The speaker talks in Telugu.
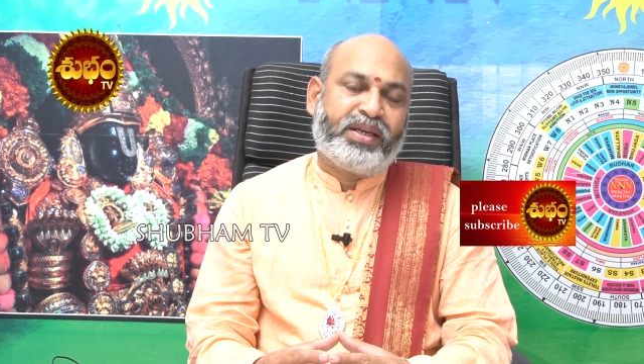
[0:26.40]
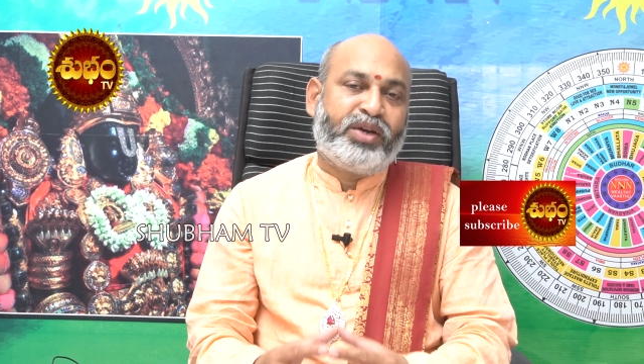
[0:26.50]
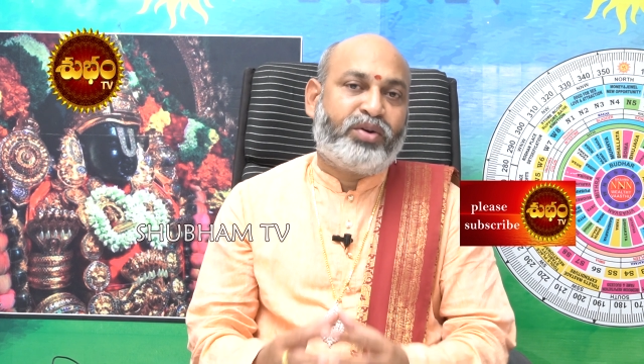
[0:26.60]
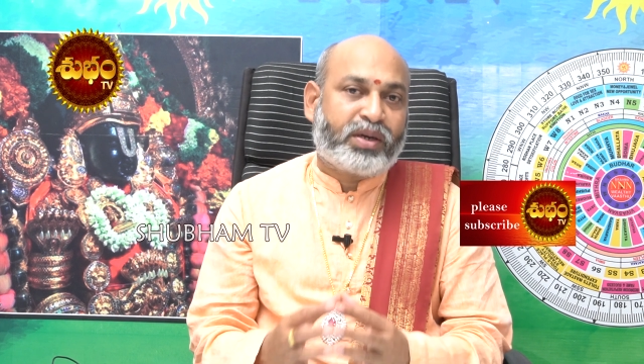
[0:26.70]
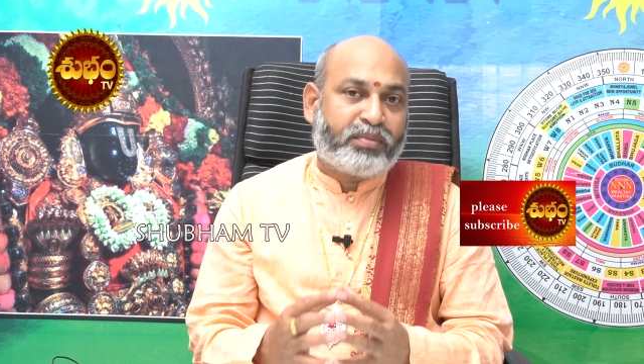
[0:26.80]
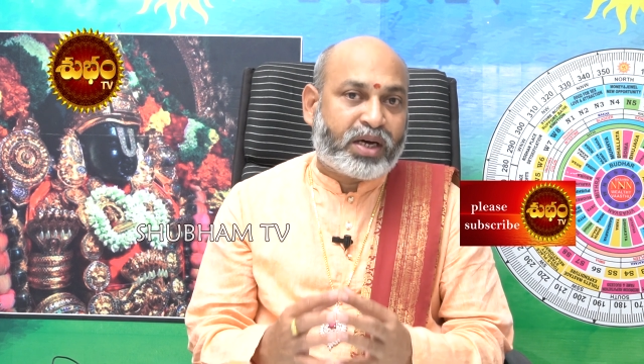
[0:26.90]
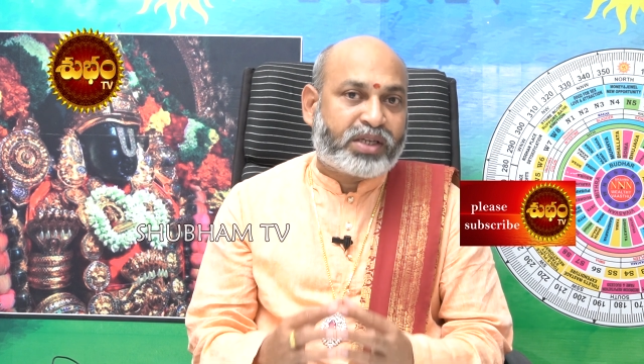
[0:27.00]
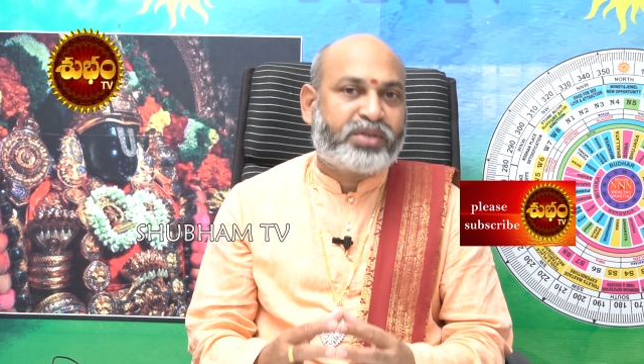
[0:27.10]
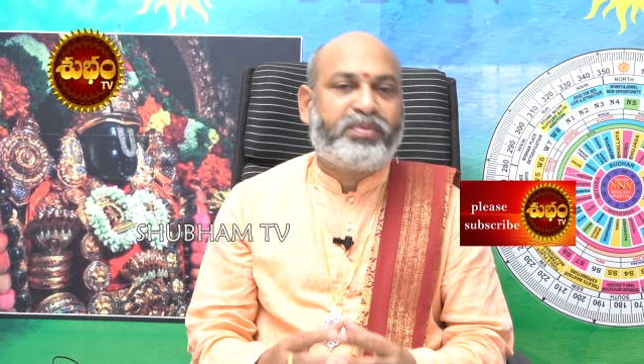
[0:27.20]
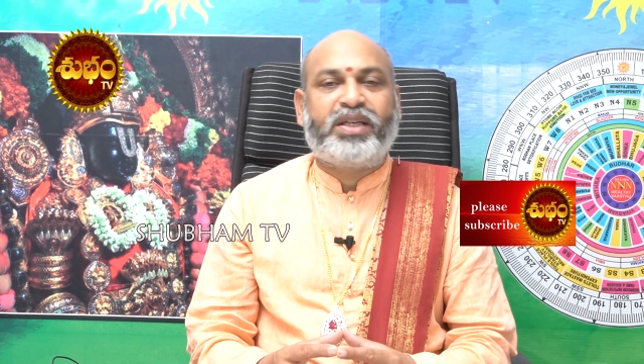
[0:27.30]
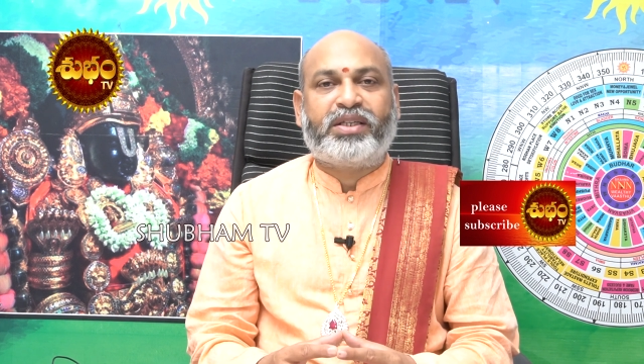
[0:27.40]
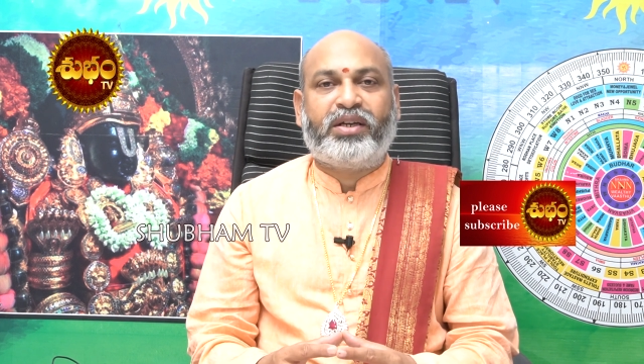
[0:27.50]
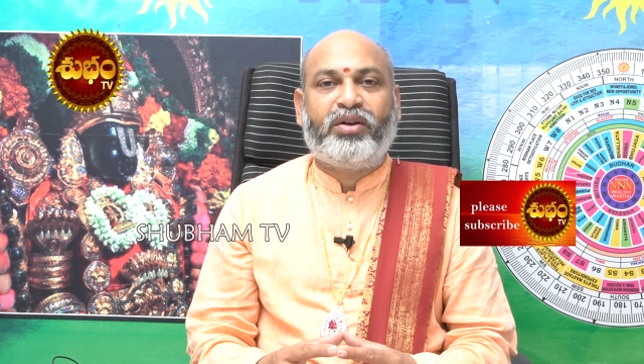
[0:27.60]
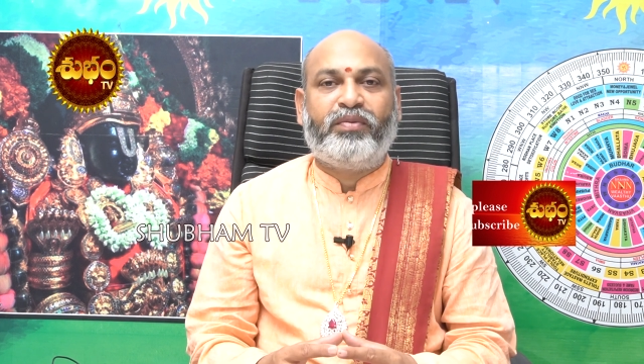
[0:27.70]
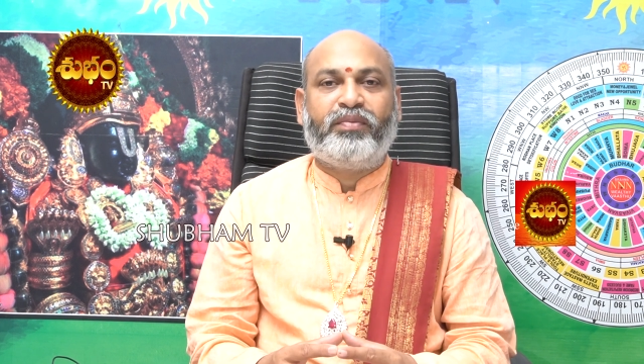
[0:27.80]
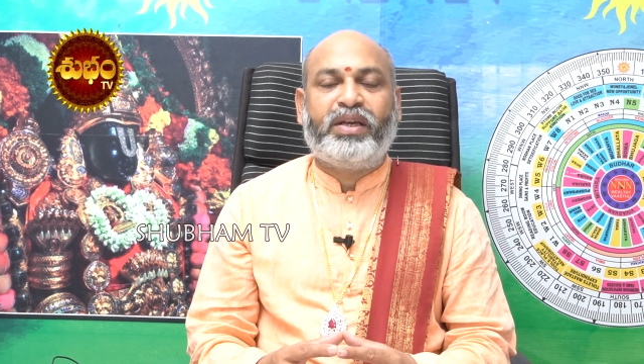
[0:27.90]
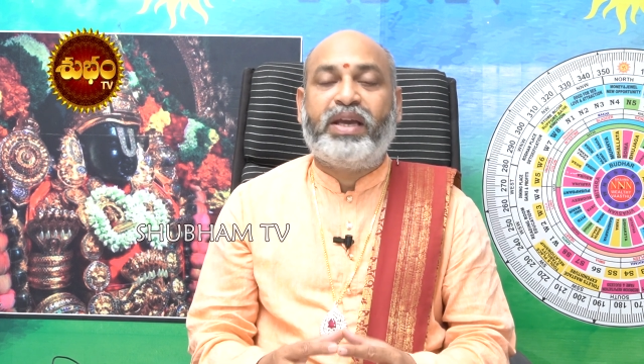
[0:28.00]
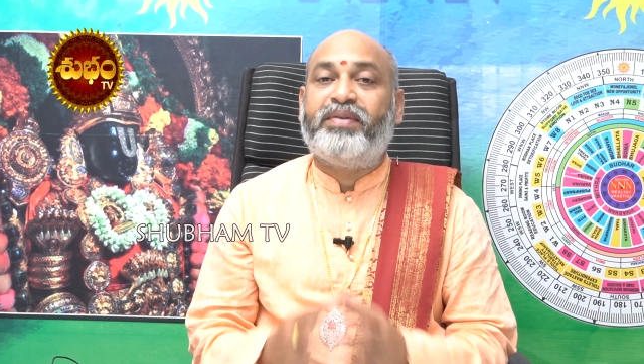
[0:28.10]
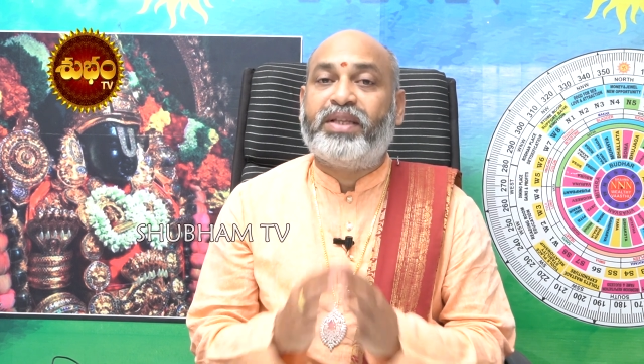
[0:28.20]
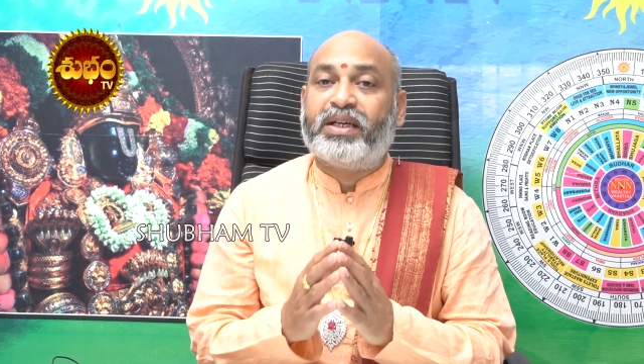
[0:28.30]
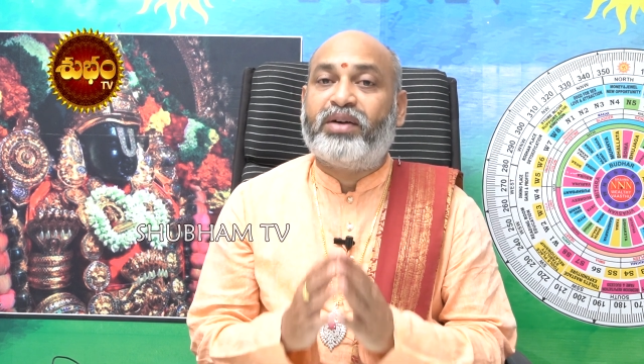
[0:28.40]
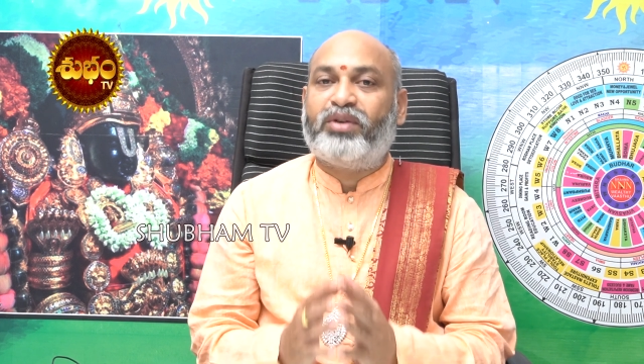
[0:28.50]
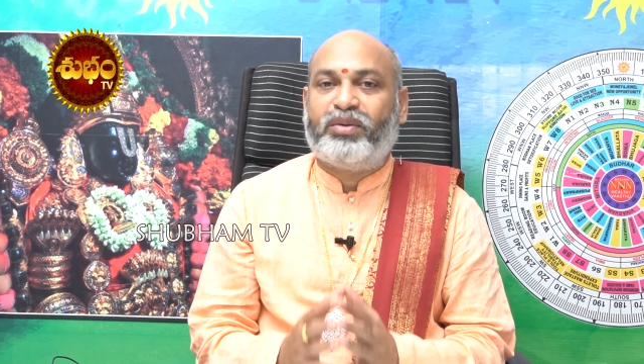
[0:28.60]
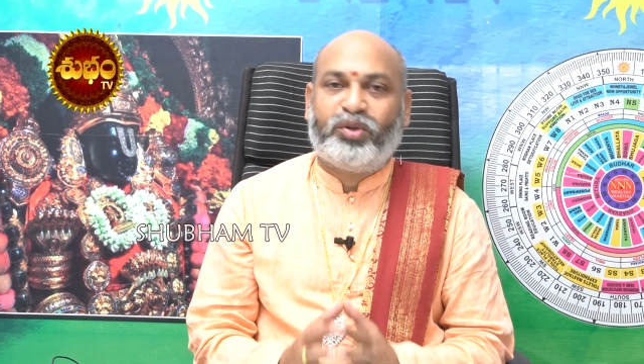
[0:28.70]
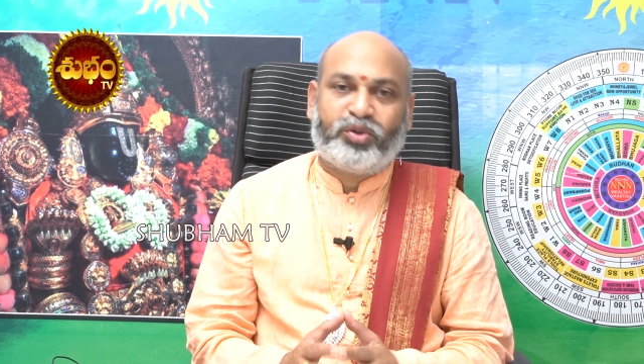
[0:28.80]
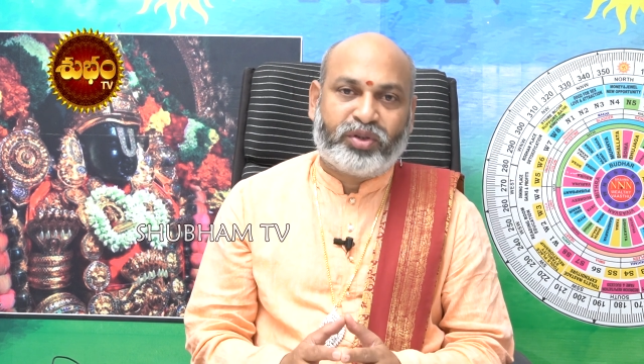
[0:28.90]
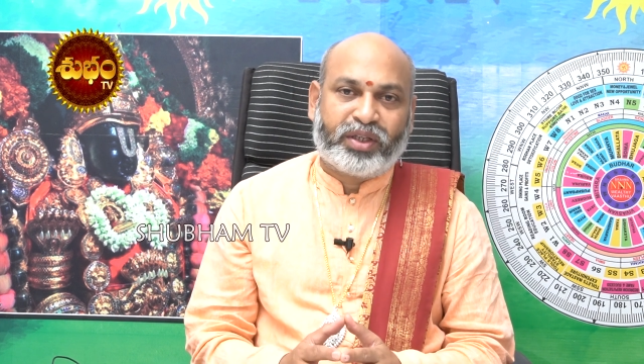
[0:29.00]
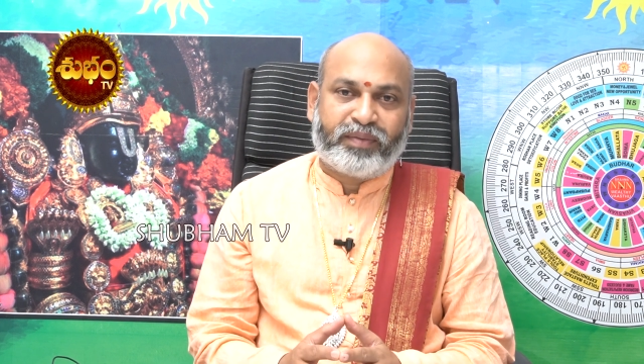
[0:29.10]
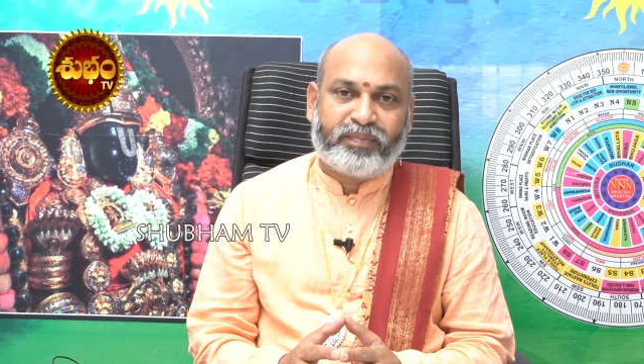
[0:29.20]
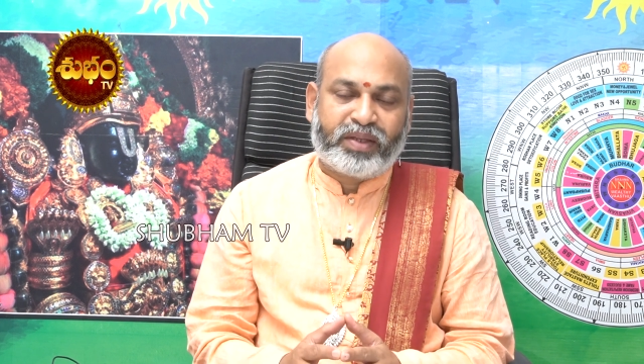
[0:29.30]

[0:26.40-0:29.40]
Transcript: ఈ యొక్క మార్చి మాసంలో ఏ విధంగా ఉండబోతుంది